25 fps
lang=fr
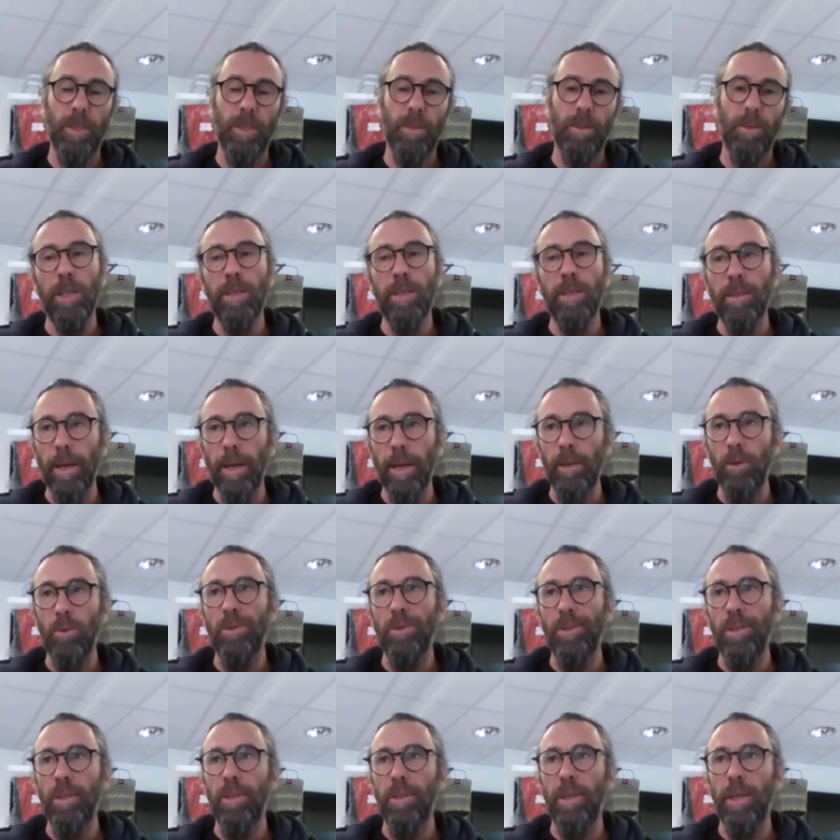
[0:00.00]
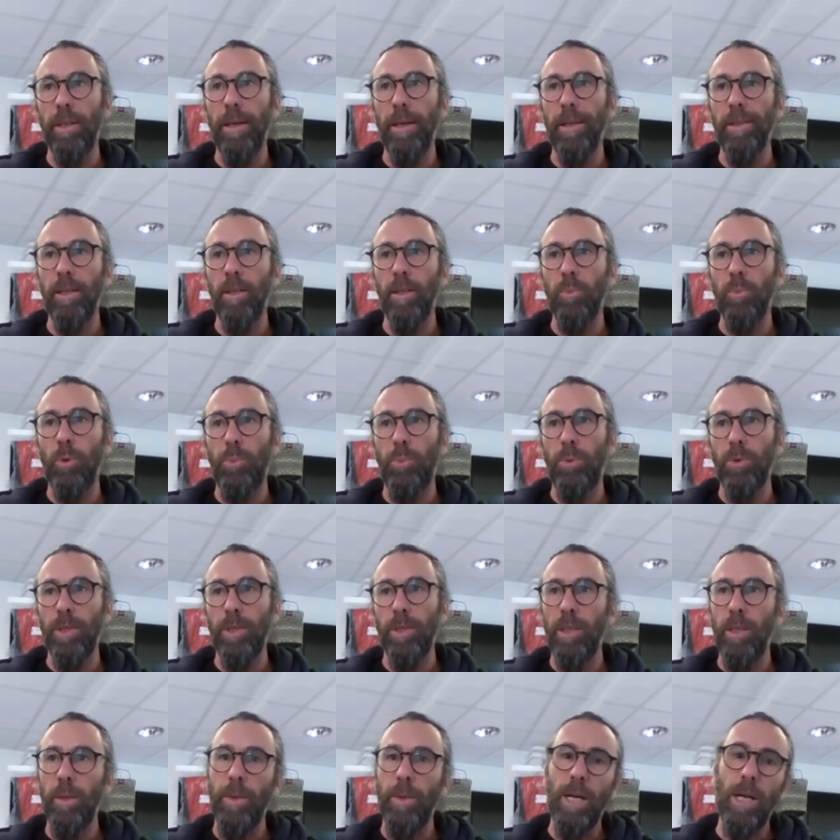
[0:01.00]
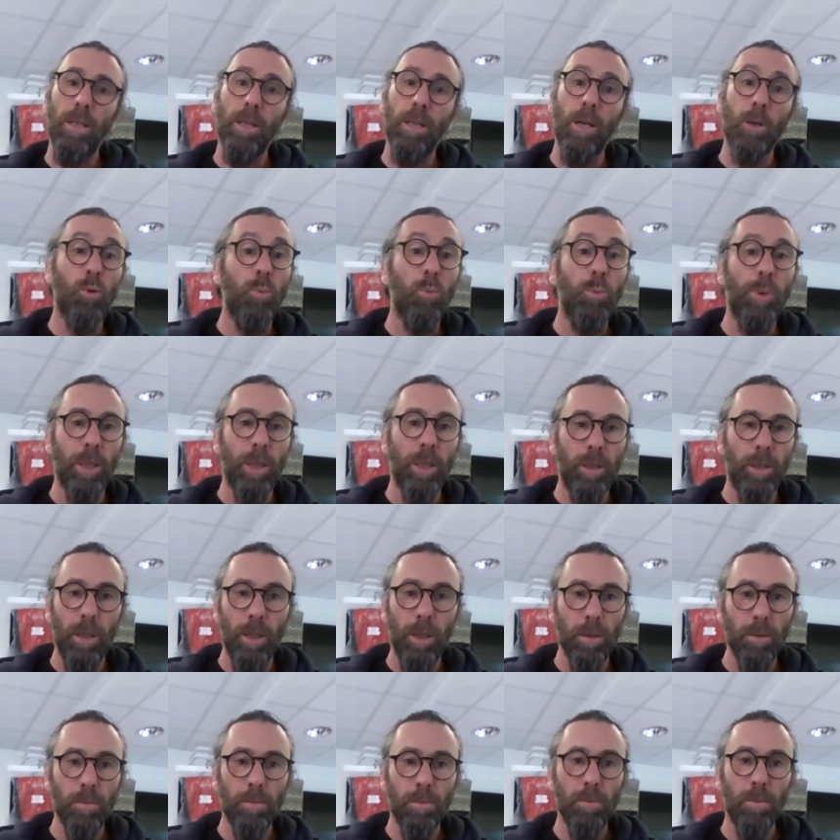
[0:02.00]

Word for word: On essaye aussi cette année de proposer des balades accompagnées,